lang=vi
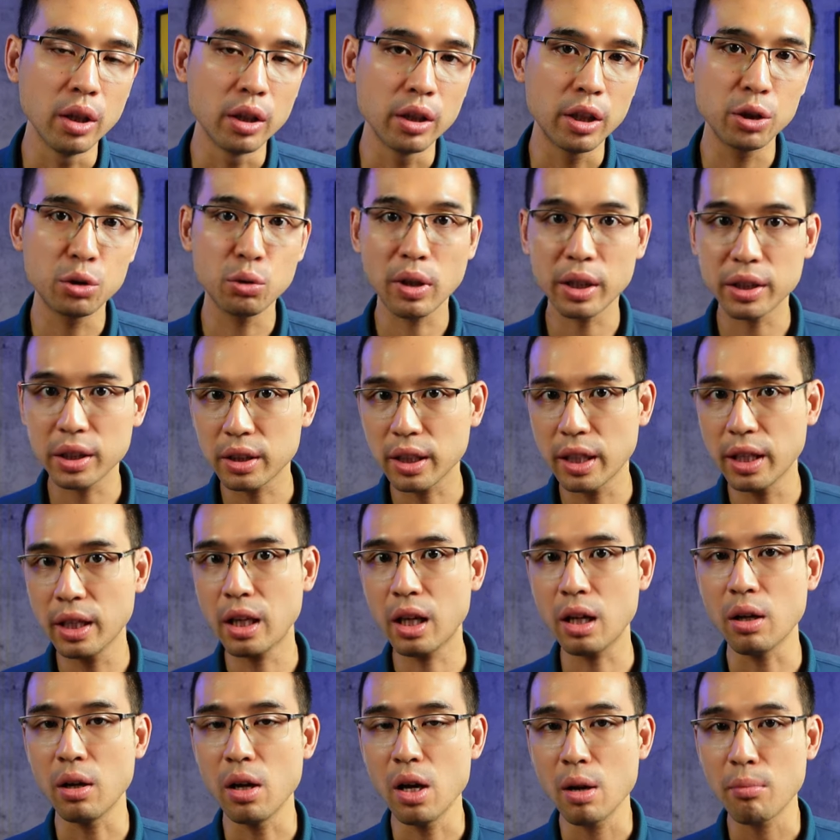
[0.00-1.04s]
thì chúng ta sẽ thấy
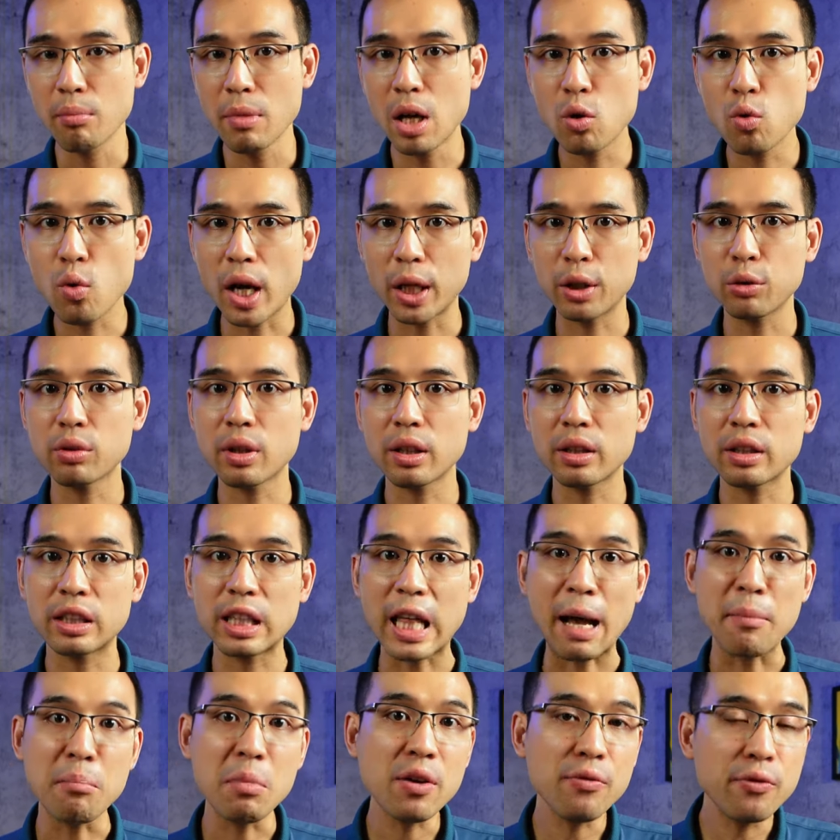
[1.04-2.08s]
là bên ngoài chúng
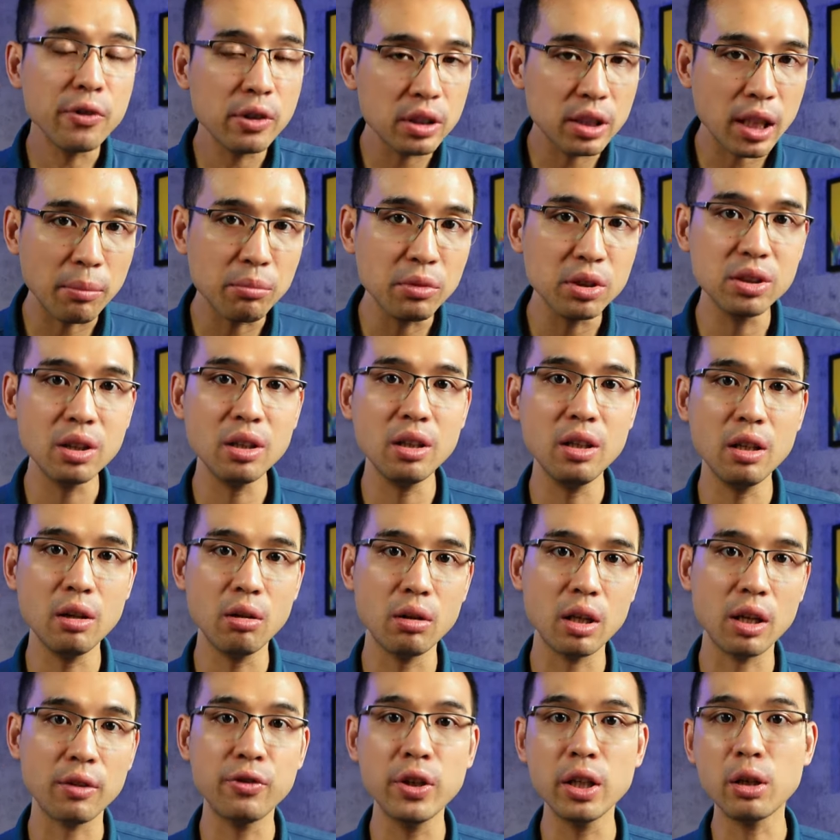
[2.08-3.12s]
ta 80% những dữ
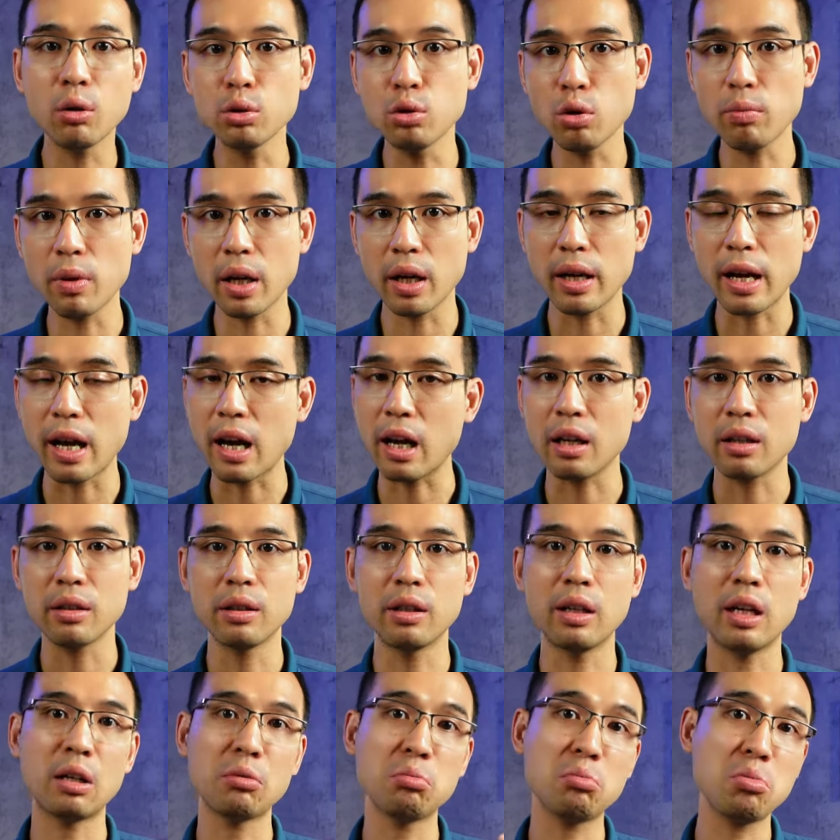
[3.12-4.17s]
liệu là phi cấu trúc mà à
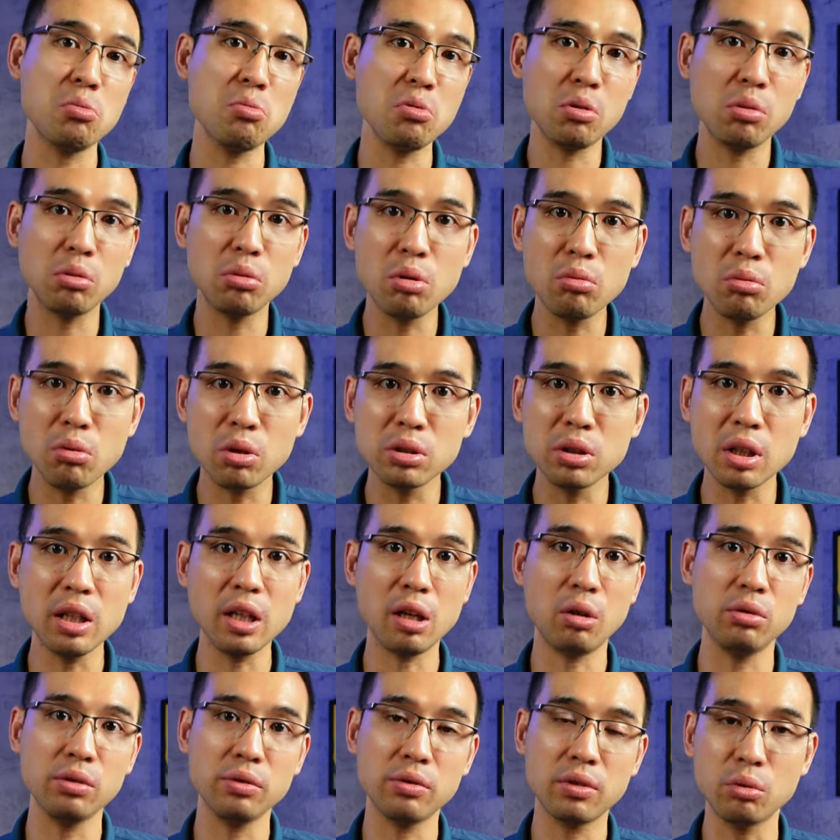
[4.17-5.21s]
là không, không, không có dữ
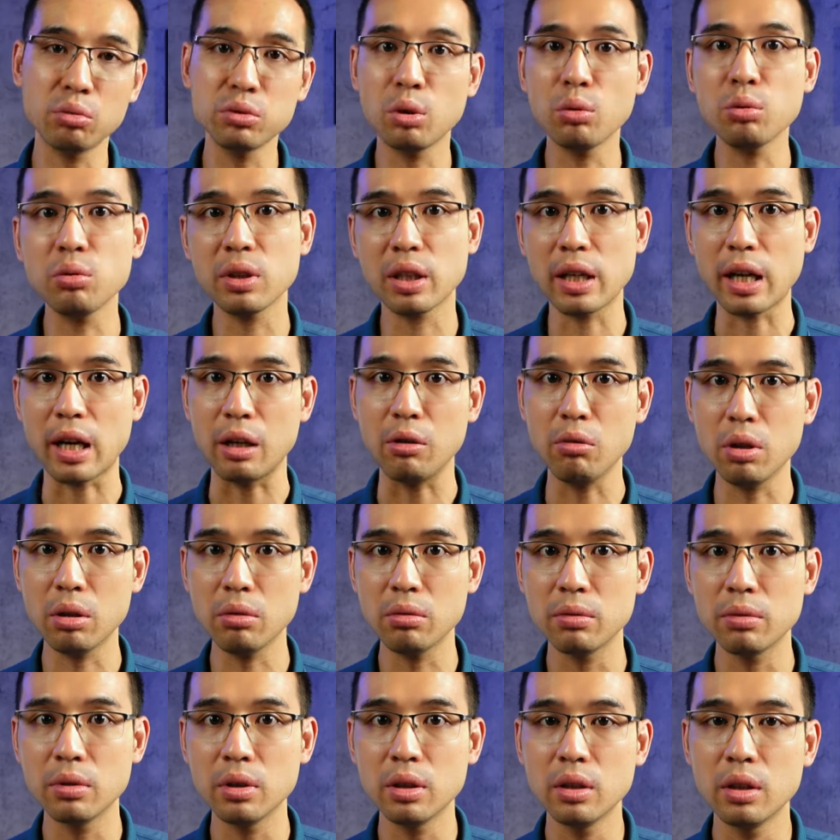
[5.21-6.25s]
liệu cấu trúc gì cả đúng
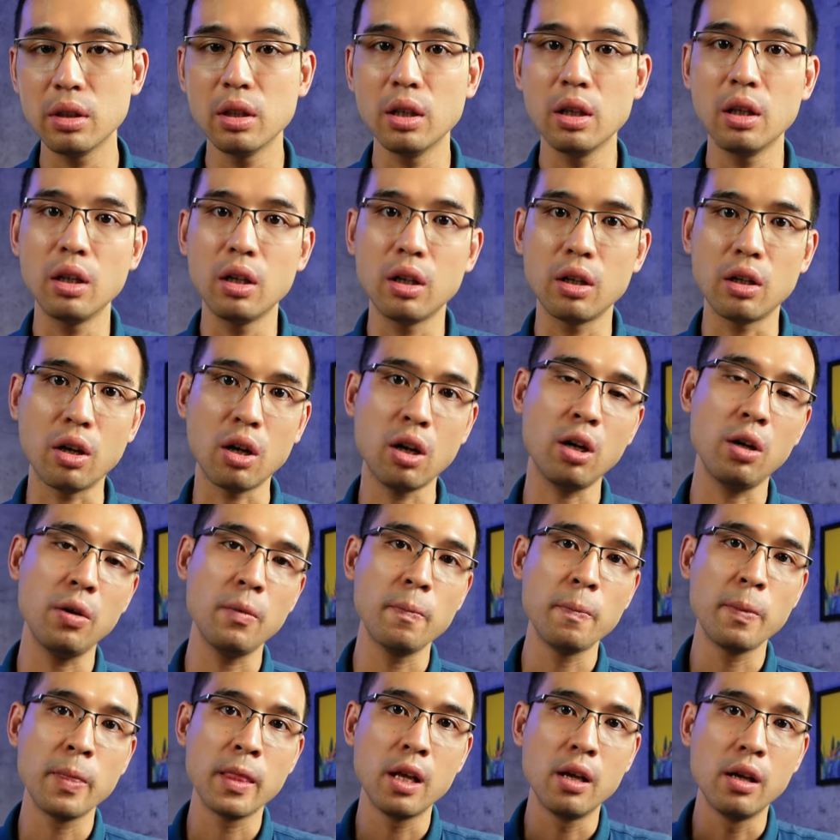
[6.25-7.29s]
không
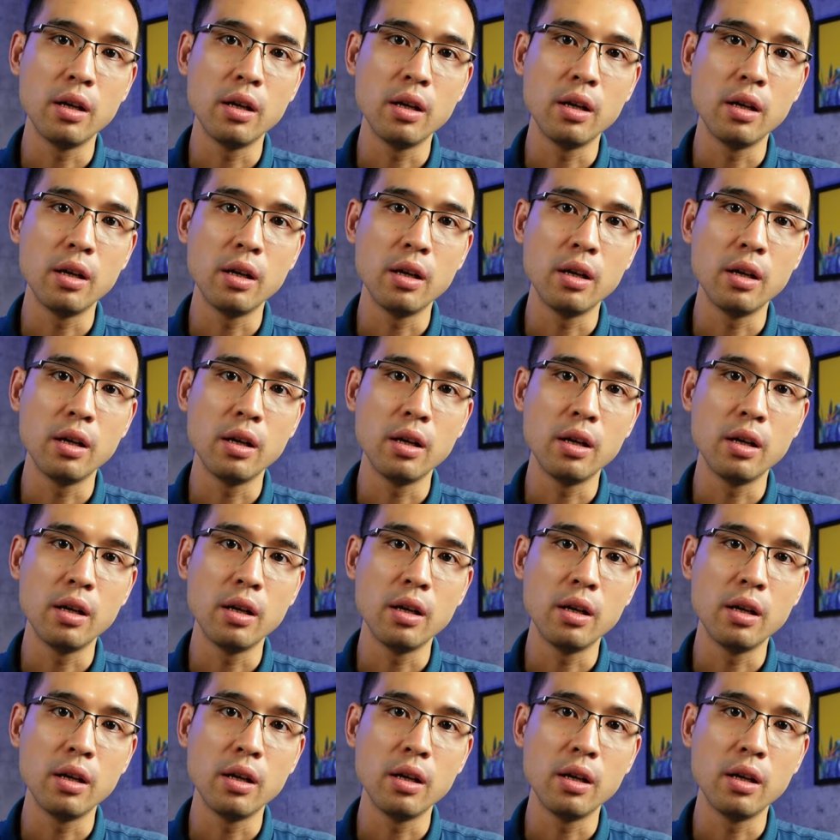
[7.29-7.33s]
đó